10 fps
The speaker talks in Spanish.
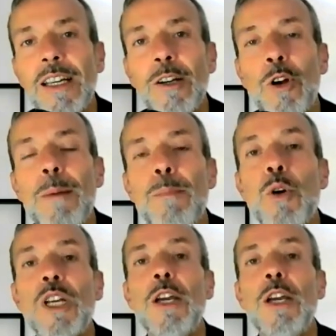Lola,
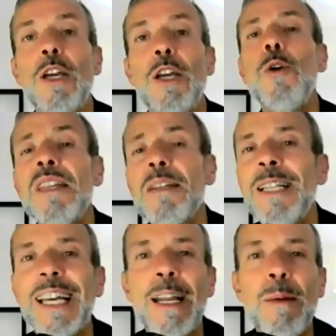porque hoy
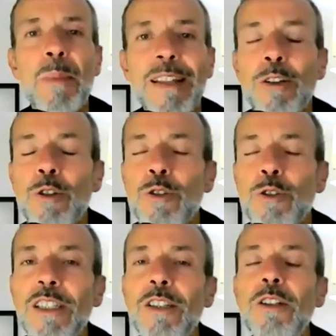precisamente en Emprender
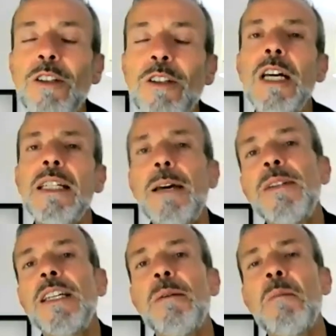con Sentido,
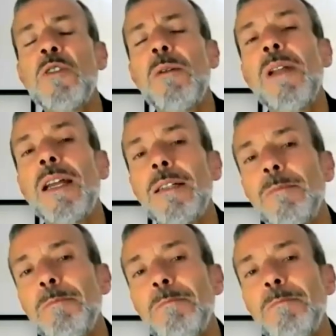¿sabes de qué vamos a hablar?